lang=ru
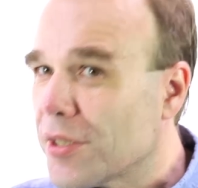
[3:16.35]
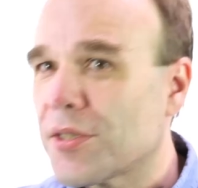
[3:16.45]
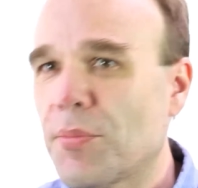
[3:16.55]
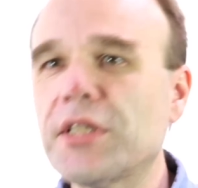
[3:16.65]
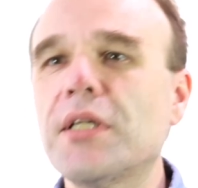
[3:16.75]

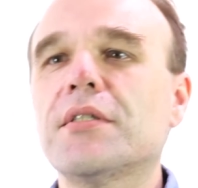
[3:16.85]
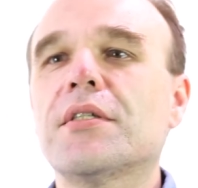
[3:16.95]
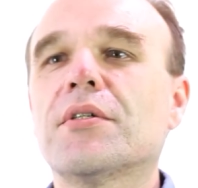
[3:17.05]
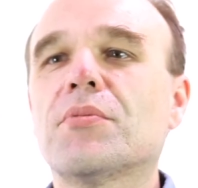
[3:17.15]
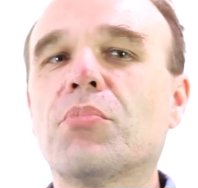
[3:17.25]

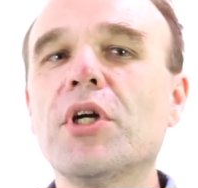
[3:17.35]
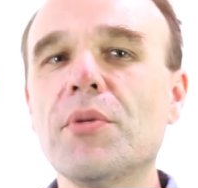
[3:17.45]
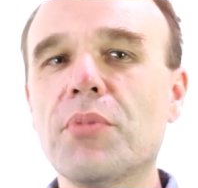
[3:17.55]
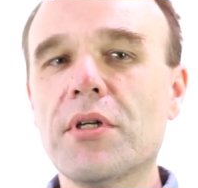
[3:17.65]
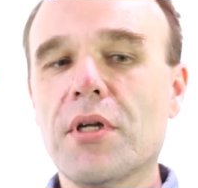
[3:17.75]
Смотрите, были
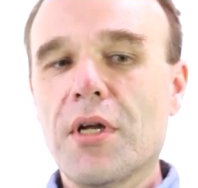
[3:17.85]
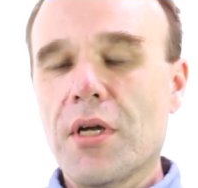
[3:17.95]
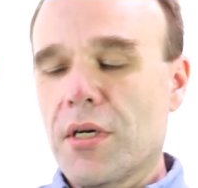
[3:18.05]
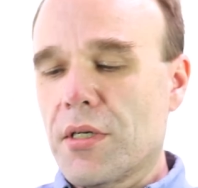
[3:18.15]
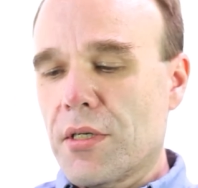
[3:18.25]
бы
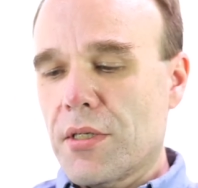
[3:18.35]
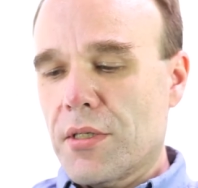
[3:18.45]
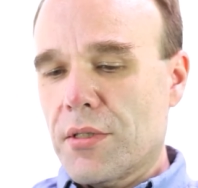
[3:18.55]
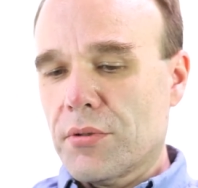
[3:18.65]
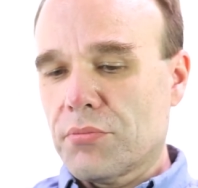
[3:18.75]
э,